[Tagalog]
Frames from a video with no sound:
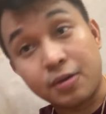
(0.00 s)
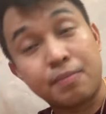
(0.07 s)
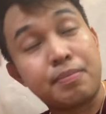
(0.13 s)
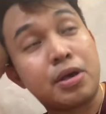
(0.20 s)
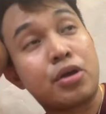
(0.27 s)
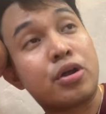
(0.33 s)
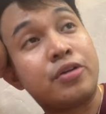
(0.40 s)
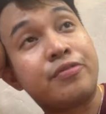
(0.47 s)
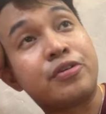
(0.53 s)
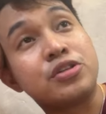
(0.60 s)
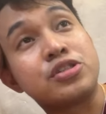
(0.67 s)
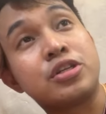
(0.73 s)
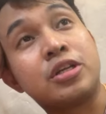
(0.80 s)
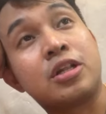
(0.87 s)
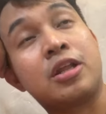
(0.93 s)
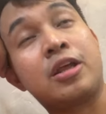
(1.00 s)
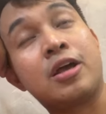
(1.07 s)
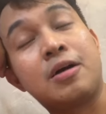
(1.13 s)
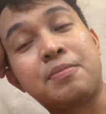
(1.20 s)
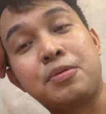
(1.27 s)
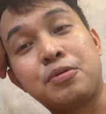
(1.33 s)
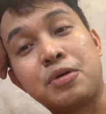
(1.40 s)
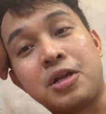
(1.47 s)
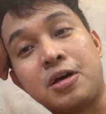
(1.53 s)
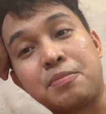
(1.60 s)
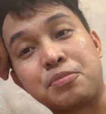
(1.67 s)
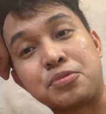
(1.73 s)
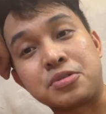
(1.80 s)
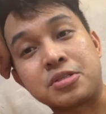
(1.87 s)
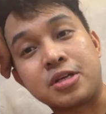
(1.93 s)
Pero unfortunately nga po, wala
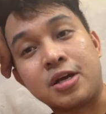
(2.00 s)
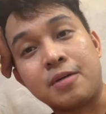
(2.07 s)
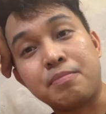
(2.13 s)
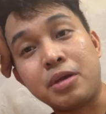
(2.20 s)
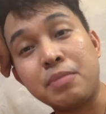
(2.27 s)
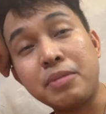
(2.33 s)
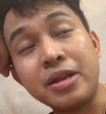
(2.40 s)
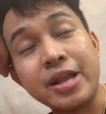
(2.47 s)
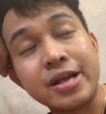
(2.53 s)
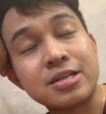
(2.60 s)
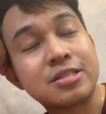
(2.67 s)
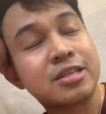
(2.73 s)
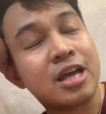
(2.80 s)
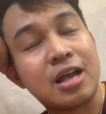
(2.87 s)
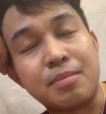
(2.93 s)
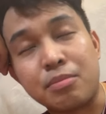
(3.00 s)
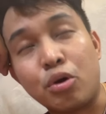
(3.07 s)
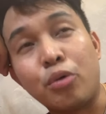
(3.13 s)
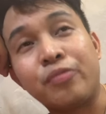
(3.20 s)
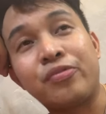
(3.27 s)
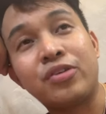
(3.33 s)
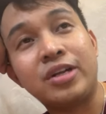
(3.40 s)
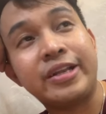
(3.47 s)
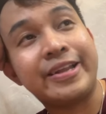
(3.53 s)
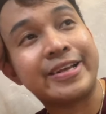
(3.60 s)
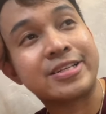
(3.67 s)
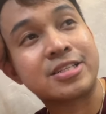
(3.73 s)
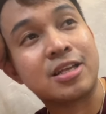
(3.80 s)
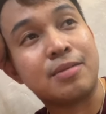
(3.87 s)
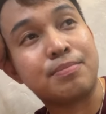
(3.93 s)
po siya. Maybe next time, hopefully
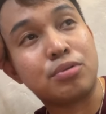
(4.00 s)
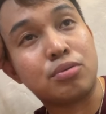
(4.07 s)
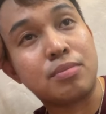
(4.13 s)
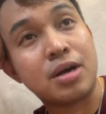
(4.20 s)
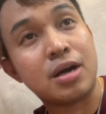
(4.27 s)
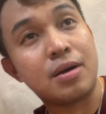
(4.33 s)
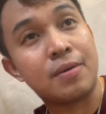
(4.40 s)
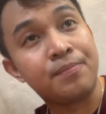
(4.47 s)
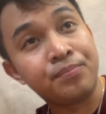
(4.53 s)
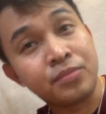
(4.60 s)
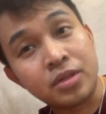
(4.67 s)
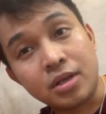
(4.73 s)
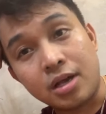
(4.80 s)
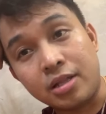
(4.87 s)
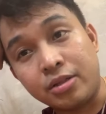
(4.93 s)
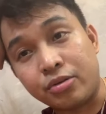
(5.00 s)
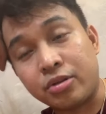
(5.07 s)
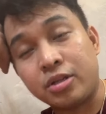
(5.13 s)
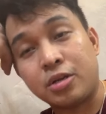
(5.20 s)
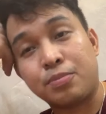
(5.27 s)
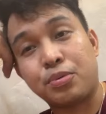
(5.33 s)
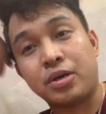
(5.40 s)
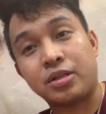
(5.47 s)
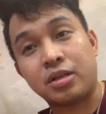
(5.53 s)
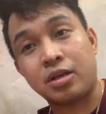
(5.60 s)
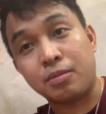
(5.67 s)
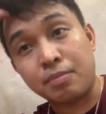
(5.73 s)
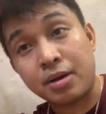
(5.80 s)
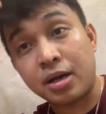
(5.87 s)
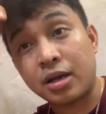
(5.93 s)
next time po, maka, ano nun po at
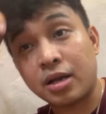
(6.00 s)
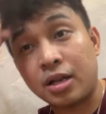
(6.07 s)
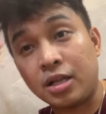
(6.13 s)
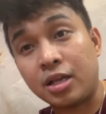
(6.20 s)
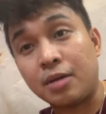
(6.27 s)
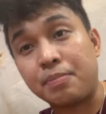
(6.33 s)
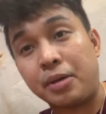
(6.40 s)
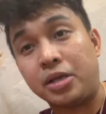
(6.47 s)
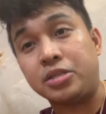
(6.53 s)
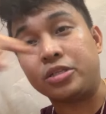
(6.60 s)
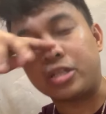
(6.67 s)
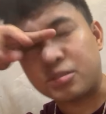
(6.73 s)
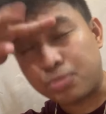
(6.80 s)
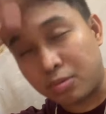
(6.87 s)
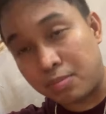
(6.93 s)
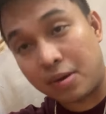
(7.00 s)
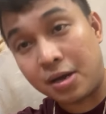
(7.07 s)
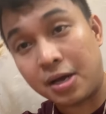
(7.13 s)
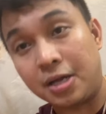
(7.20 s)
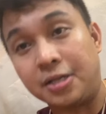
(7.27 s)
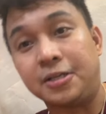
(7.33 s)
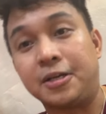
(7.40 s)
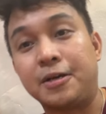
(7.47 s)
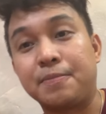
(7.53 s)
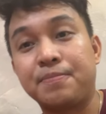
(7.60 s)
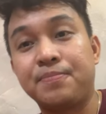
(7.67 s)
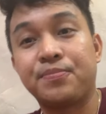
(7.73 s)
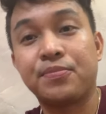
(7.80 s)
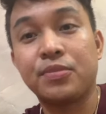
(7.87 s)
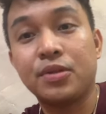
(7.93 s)
ibang kalingap videos po mga kalingap.
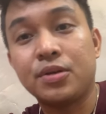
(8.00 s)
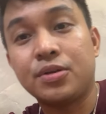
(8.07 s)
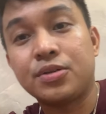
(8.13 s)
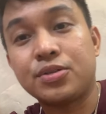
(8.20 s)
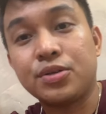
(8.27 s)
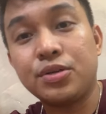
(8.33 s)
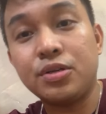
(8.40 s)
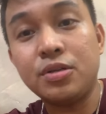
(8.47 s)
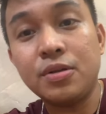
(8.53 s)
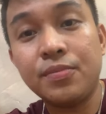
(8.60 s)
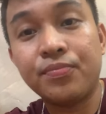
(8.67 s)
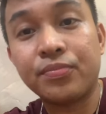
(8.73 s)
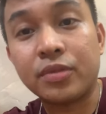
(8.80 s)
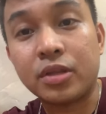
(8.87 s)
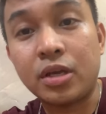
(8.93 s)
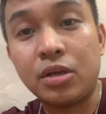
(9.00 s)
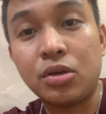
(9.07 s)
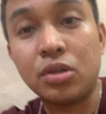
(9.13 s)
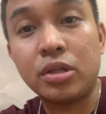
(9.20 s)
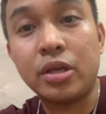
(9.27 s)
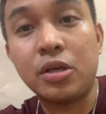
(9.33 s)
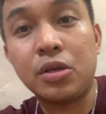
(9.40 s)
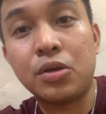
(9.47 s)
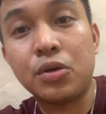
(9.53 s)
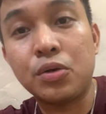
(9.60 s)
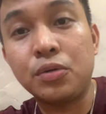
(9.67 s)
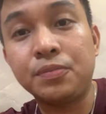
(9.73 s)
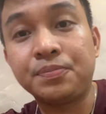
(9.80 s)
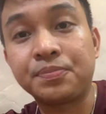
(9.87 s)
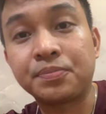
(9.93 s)
So yun, thank you, thank you.